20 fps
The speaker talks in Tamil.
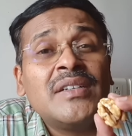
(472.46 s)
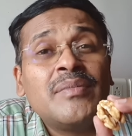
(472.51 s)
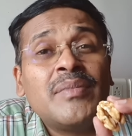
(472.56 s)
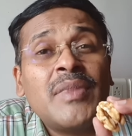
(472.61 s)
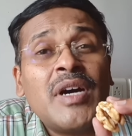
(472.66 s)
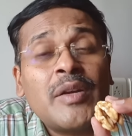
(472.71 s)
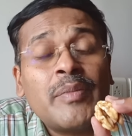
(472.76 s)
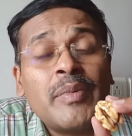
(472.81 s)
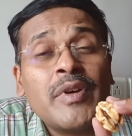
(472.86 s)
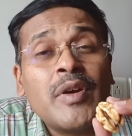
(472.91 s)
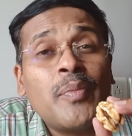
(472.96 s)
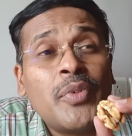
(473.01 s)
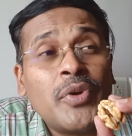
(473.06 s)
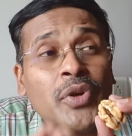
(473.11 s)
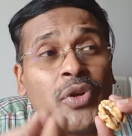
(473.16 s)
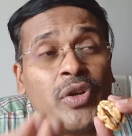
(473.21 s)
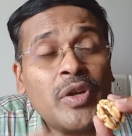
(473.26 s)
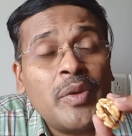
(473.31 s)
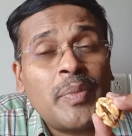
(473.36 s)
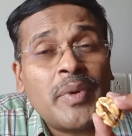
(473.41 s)
மார்பக
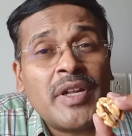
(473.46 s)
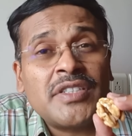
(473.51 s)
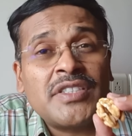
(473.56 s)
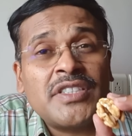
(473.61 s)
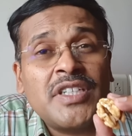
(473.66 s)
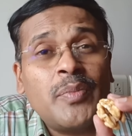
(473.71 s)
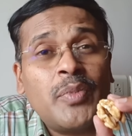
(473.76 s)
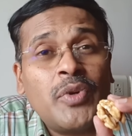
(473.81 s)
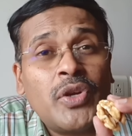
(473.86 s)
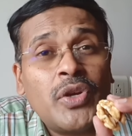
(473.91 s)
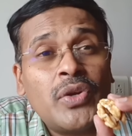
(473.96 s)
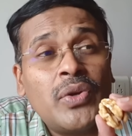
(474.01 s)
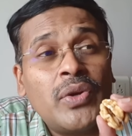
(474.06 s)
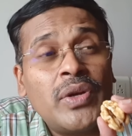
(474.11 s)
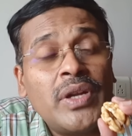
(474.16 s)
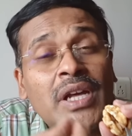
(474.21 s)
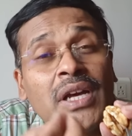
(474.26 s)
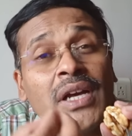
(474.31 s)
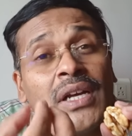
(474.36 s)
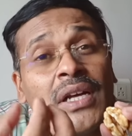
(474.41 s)
புற்றுநோய் ப்ராஸ்டேட்
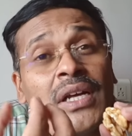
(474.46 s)
எல்லாம்